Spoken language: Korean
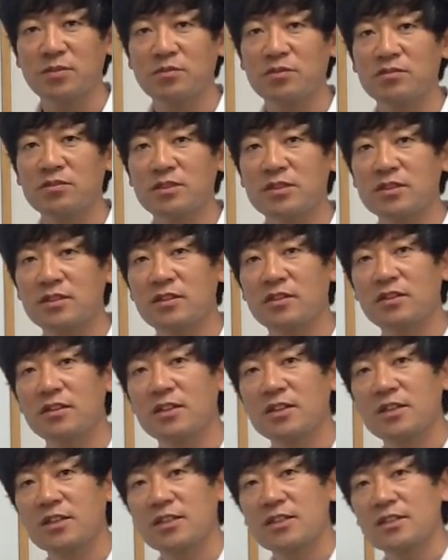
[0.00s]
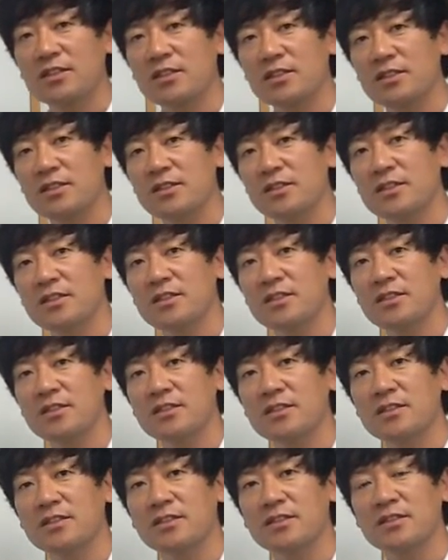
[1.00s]
미국에서 그,
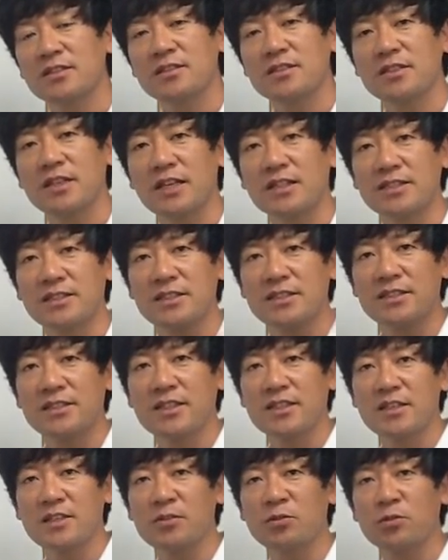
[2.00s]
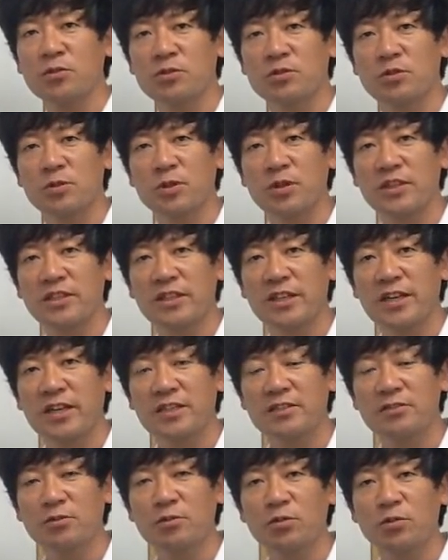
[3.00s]
그 같이 이렇게 조인을
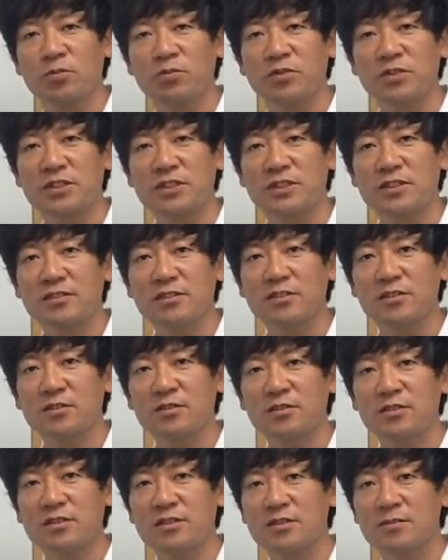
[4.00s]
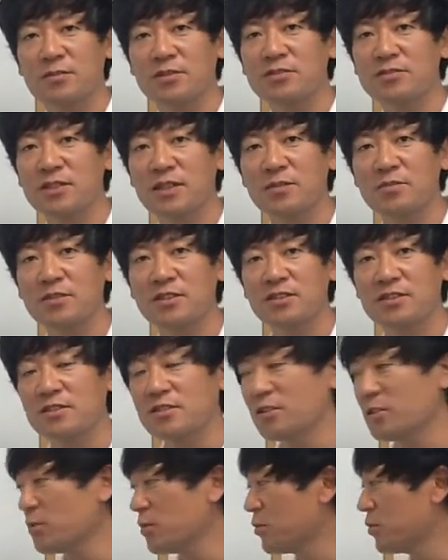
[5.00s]
해가지고 골프를 쳐서 그 미국 사람들이
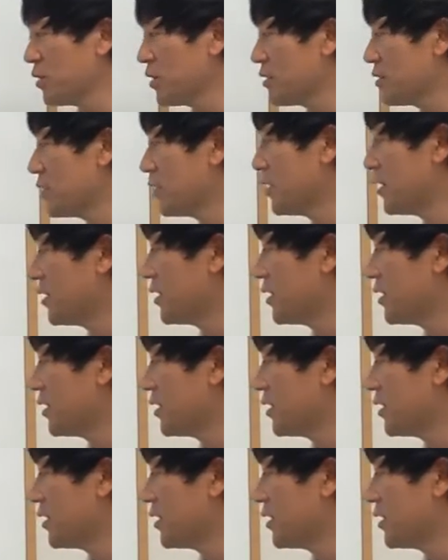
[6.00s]
쓰는 거 보면